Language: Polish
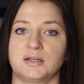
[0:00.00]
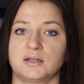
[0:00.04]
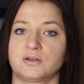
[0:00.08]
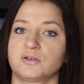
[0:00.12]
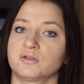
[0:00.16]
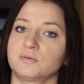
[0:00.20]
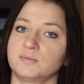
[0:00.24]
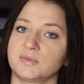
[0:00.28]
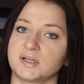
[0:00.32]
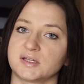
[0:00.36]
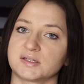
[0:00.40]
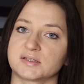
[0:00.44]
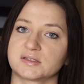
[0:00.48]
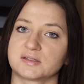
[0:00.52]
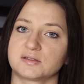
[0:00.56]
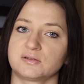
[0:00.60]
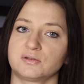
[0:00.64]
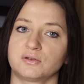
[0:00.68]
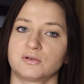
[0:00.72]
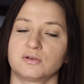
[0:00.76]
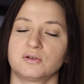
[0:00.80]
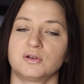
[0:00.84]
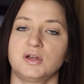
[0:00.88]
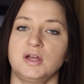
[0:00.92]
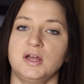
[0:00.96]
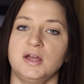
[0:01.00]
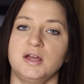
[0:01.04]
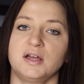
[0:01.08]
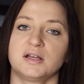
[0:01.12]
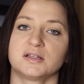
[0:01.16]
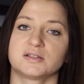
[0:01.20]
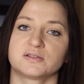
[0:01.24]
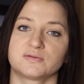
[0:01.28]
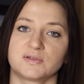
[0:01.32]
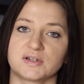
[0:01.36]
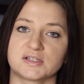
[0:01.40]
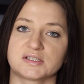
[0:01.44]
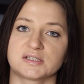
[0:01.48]
Natomiast no,
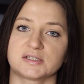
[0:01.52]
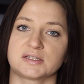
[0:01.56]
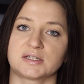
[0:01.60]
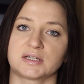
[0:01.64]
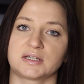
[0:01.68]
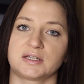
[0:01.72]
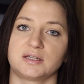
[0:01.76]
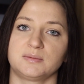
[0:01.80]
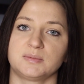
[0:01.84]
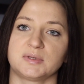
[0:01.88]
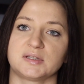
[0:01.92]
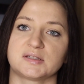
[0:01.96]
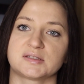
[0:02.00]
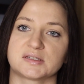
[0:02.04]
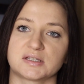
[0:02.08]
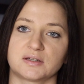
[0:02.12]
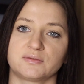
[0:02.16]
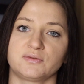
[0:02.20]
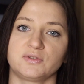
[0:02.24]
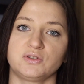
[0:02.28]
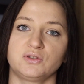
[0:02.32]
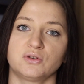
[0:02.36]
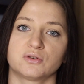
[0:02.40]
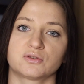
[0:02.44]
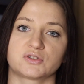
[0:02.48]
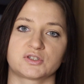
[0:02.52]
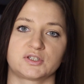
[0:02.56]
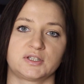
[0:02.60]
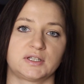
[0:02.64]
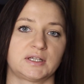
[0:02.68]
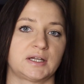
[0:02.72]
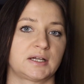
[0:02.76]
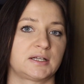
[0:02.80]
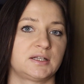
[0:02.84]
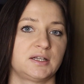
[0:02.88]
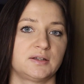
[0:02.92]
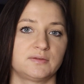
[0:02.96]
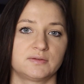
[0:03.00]
zwłaszcza takie miejsca
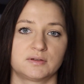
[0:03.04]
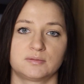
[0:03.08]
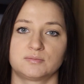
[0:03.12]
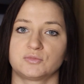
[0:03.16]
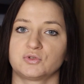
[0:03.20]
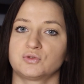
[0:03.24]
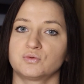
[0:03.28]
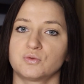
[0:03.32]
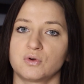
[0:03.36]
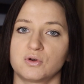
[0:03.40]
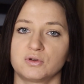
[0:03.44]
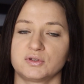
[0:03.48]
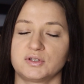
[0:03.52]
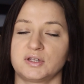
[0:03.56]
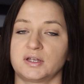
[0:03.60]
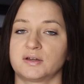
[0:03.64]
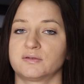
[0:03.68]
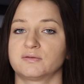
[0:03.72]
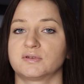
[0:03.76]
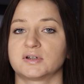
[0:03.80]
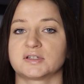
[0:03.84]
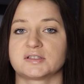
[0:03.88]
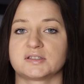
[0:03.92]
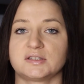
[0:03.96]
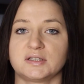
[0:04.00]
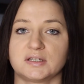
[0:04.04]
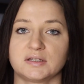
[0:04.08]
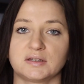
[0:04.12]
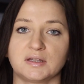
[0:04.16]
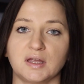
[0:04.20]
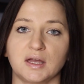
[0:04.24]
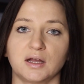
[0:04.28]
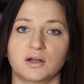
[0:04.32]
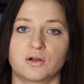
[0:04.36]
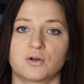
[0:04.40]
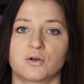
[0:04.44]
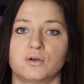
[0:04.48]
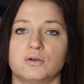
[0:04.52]
widoczne, jak nie wiem, dłonie, właśnie
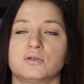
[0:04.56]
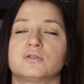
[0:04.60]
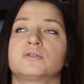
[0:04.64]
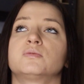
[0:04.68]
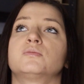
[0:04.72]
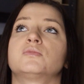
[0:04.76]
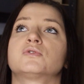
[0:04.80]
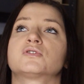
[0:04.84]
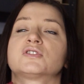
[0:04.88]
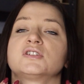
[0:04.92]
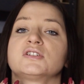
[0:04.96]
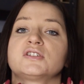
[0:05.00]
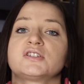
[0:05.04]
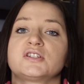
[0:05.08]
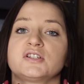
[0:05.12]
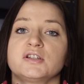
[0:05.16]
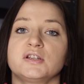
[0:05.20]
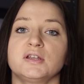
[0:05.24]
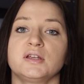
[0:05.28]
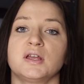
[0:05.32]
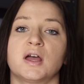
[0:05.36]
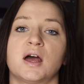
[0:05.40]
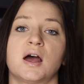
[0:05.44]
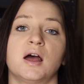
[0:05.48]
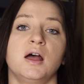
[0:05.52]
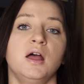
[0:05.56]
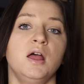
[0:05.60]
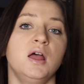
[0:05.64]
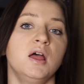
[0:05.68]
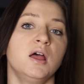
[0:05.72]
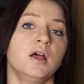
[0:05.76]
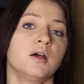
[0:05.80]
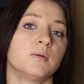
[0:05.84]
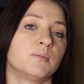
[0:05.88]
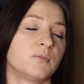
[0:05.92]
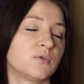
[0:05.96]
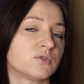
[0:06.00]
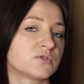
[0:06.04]
dekolt, może szyja,
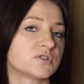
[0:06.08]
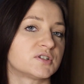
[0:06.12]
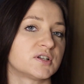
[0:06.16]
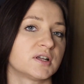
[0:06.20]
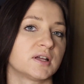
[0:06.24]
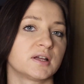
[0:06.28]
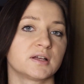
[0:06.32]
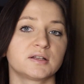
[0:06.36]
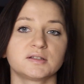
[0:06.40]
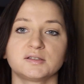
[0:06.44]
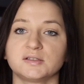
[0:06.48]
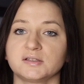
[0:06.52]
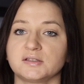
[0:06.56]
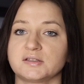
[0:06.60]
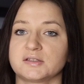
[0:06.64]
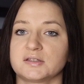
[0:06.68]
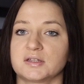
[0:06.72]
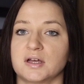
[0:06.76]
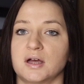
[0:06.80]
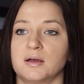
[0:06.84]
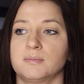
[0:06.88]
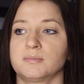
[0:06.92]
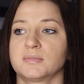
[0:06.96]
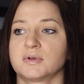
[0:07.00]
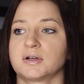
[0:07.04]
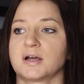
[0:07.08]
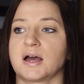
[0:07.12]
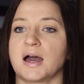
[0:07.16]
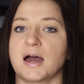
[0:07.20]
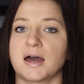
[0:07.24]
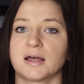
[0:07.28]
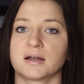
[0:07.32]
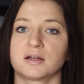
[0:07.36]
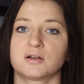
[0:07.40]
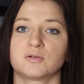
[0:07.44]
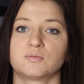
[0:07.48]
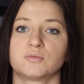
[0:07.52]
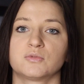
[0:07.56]
może gdzieś tam
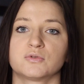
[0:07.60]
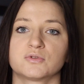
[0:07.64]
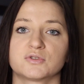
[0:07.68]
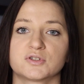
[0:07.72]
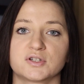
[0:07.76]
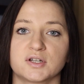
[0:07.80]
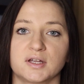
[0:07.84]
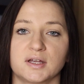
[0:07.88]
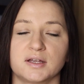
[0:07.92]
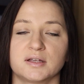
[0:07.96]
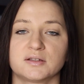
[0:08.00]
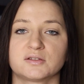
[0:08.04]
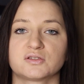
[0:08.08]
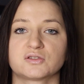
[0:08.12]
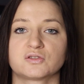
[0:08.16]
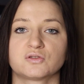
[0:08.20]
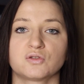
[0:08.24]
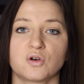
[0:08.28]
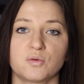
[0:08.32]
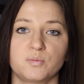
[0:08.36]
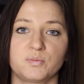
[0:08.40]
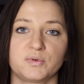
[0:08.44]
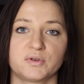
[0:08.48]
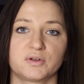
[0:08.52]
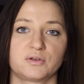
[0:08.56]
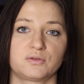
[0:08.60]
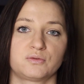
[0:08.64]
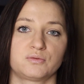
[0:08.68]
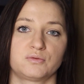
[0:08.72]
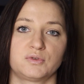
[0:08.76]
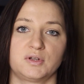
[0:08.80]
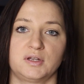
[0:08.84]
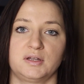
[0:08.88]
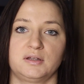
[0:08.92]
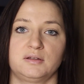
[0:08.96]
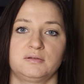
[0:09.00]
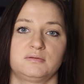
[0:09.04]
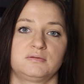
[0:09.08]
kark, może stopy,
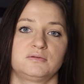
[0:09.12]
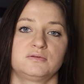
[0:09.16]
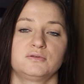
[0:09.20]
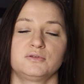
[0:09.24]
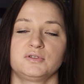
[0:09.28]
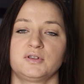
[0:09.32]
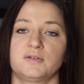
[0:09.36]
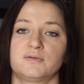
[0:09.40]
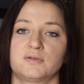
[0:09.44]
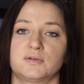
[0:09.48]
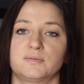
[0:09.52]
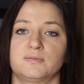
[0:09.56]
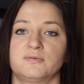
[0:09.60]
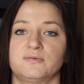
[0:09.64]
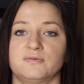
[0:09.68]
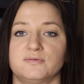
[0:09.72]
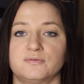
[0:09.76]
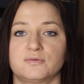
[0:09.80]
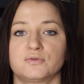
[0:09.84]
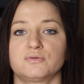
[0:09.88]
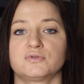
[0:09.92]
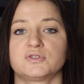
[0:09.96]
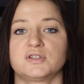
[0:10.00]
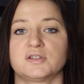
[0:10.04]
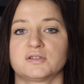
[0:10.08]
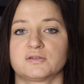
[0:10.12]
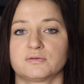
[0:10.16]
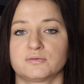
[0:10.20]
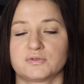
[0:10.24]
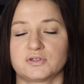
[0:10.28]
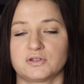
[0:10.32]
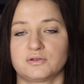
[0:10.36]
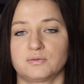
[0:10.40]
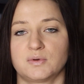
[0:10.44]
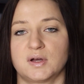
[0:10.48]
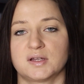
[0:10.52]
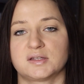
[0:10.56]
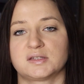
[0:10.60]
które, no nie wiem, różne są
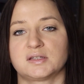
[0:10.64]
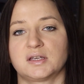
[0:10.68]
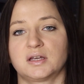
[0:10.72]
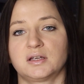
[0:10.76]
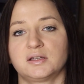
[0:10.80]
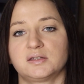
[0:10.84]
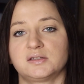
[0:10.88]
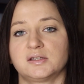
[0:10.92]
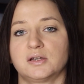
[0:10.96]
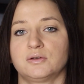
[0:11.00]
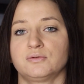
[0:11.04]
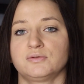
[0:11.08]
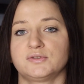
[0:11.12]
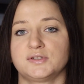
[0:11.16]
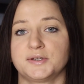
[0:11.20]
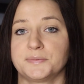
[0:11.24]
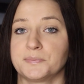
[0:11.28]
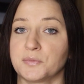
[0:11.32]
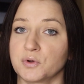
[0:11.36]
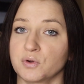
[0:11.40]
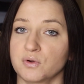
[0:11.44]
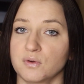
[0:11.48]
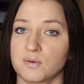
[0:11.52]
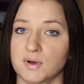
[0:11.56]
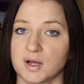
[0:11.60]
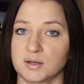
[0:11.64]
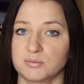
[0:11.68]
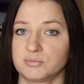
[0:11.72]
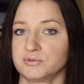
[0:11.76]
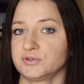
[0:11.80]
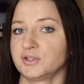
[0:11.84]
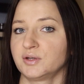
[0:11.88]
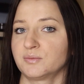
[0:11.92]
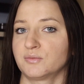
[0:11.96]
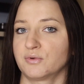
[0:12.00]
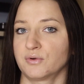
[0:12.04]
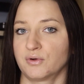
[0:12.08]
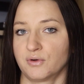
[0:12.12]
sytuacje, gdzie ludzie mogą albo
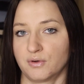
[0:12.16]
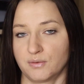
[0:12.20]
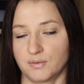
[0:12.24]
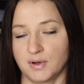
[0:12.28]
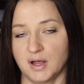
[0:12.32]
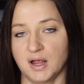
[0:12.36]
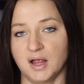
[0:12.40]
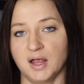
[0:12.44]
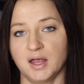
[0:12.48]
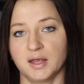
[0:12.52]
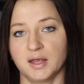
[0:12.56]
nie mogą